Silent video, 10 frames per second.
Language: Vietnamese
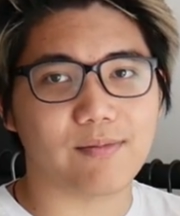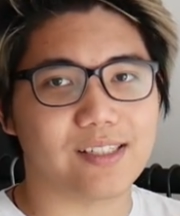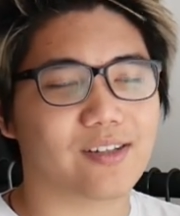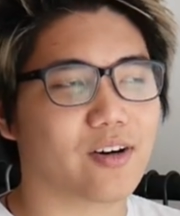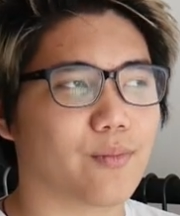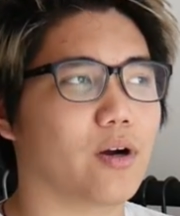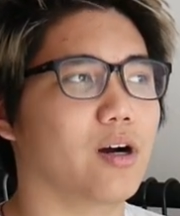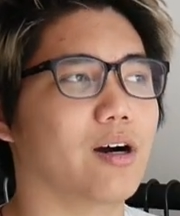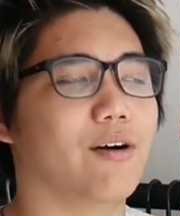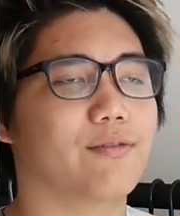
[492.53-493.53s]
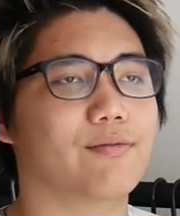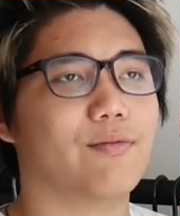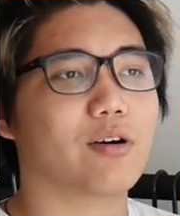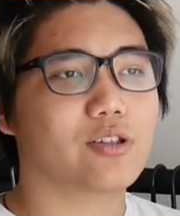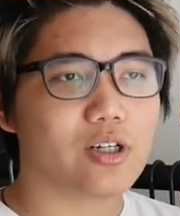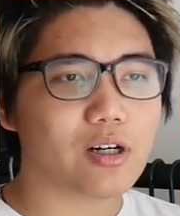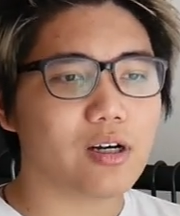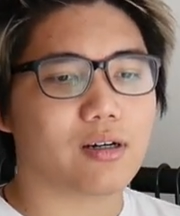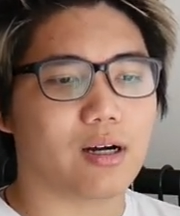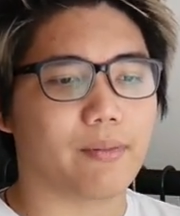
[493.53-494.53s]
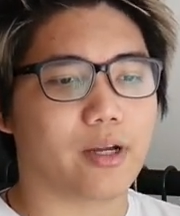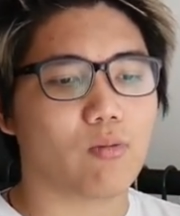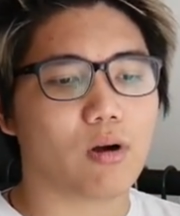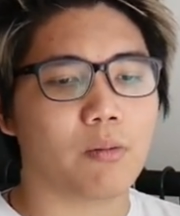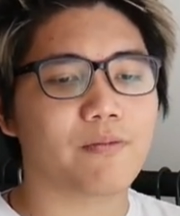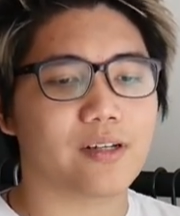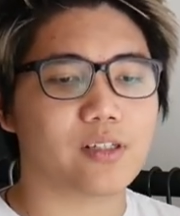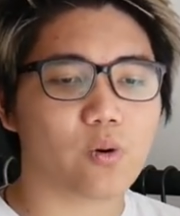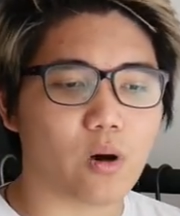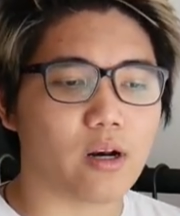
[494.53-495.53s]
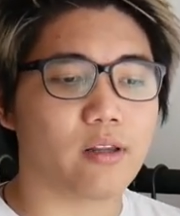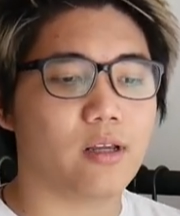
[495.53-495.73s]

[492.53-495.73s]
Mình sorry mọi người ở vlog trước rằng mình cũng có một vài chiếc quần,